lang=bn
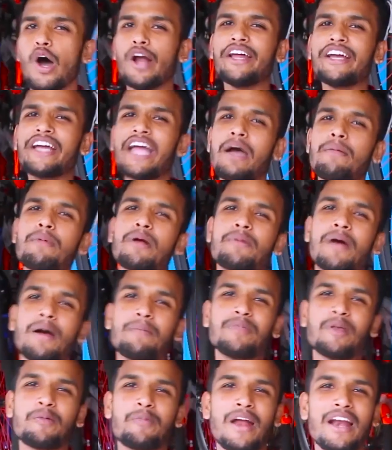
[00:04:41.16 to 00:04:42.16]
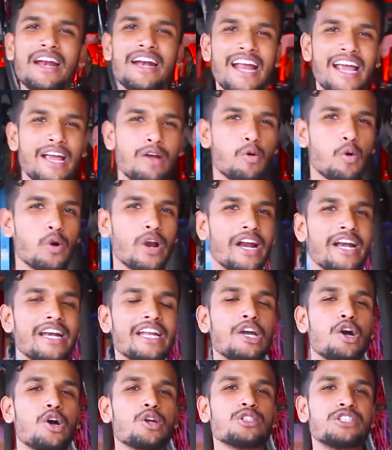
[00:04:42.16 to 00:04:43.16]
অনেকে আবার ভাবতে পারেন এই করে
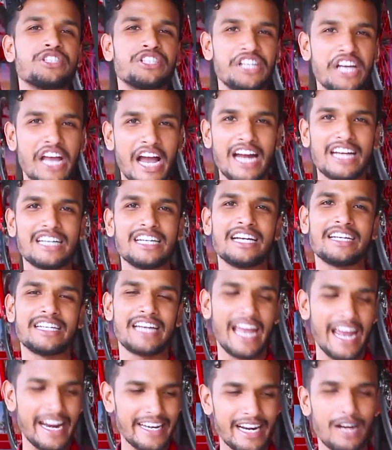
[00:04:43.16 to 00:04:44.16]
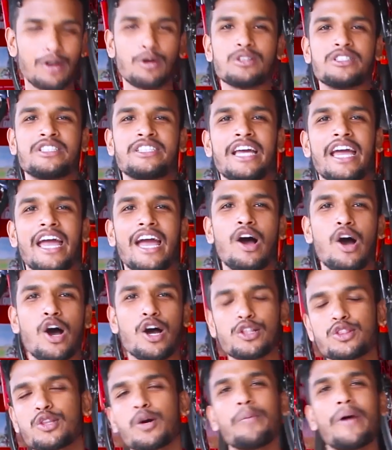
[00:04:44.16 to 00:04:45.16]
নিয়ন থ্রি হান্ড্রেড এটা হচ্ছে
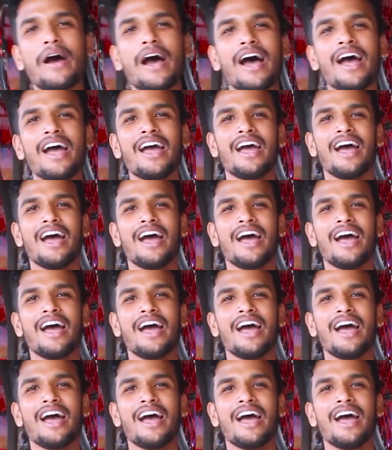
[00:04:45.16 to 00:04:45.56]
হয়তো বা